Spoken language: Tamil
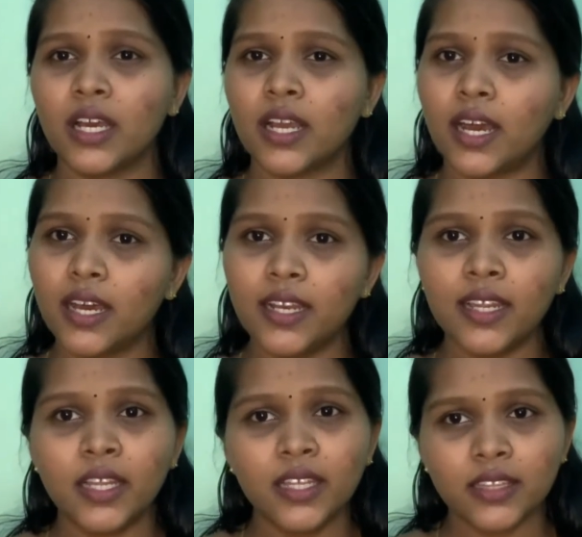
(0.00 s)

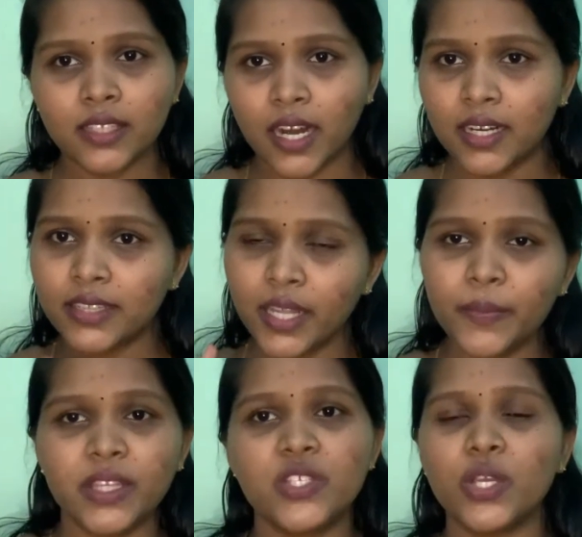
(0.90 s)
காலால் கழுத்துலேயே
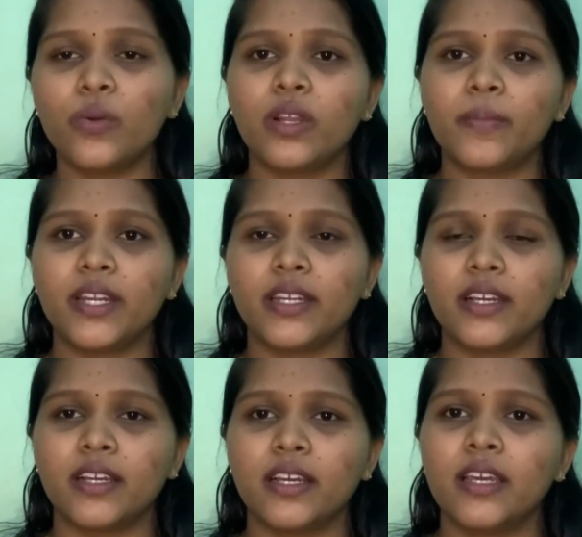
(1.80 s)
மிதிச்சே கொலை
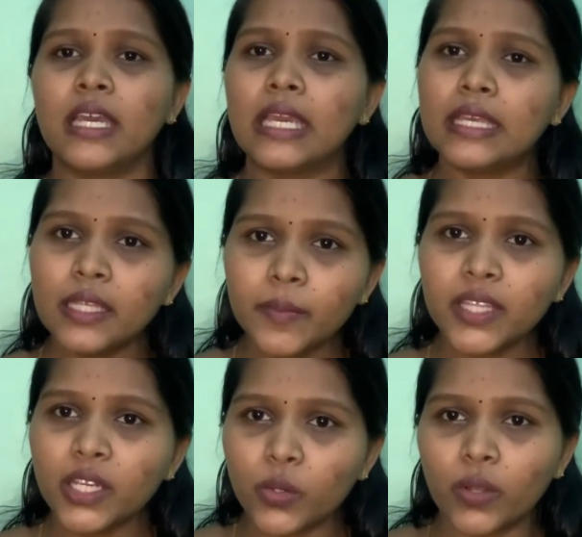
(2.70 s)
பண்ணிட்டாங்க இந்த
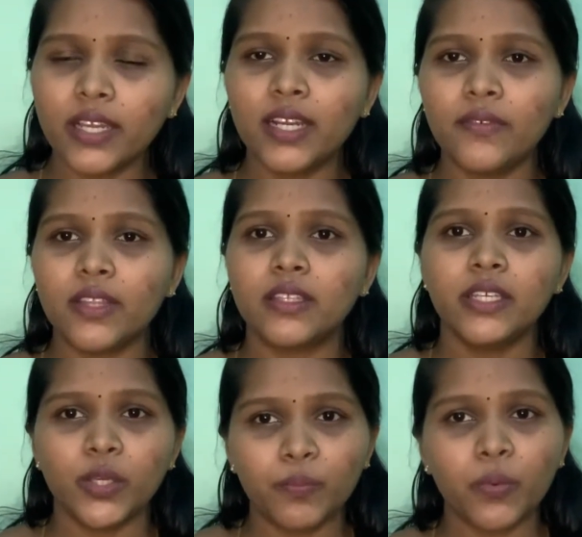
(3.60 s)
மாதிரி கொலைகள் வந்து
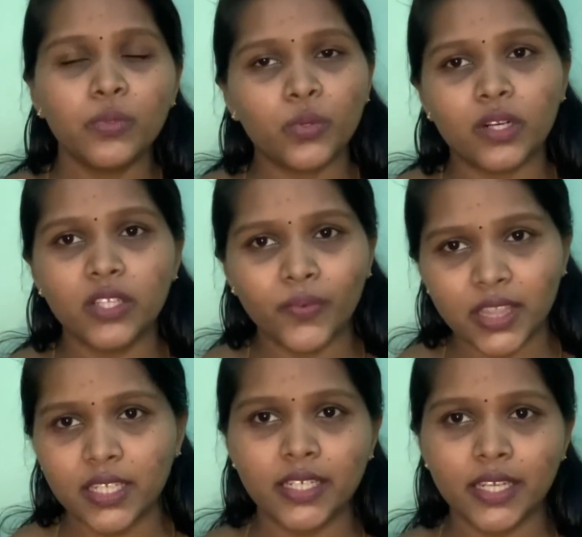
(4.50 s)
இப்போவும் தொடர்ந்து
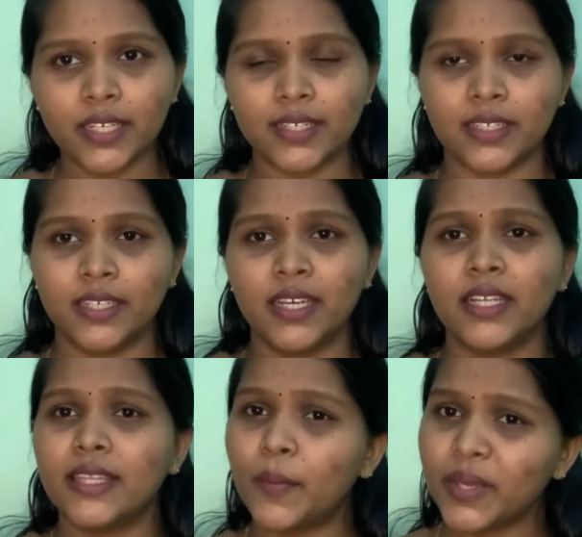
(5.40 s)
வந்துக்கிட்டே இருக்குது
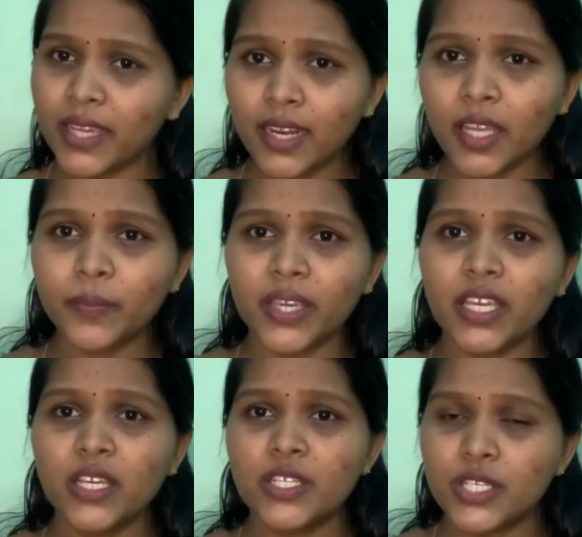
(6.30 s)
நம்ம எல்லாருமே
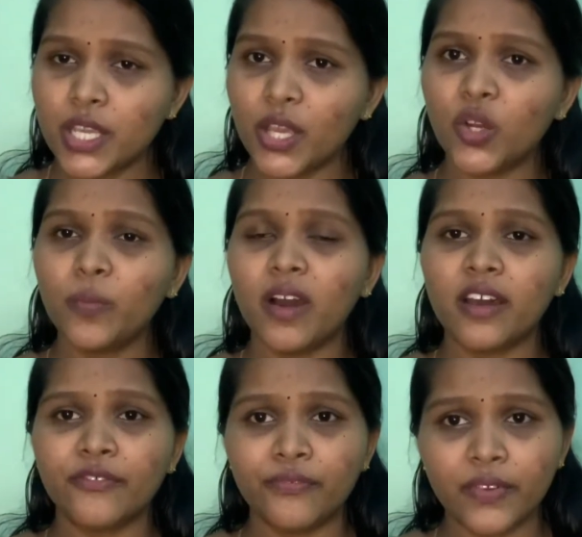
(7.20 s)

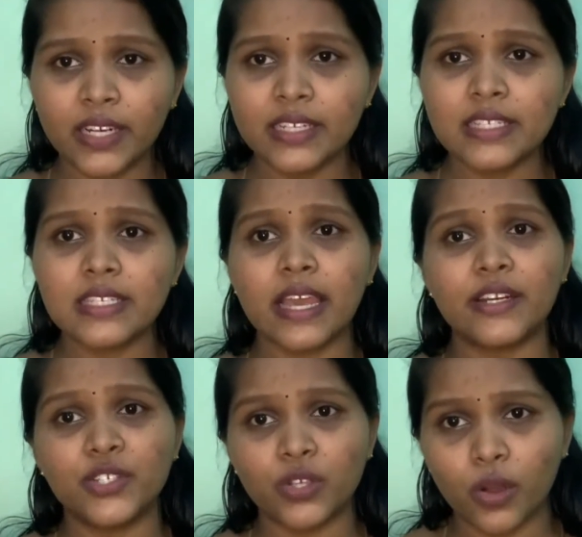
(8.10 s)
ஜெயக்குமார் ஃபெலிக்ஸ்
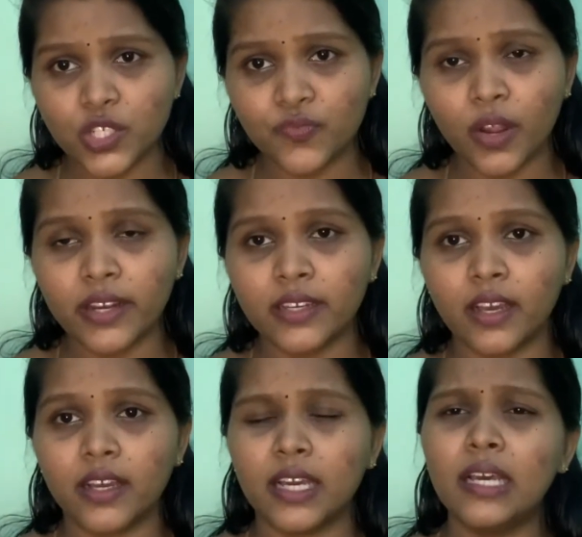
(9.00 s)
அண்ட் ஜார்ஜ் ஃப்ளாய்டுக்காக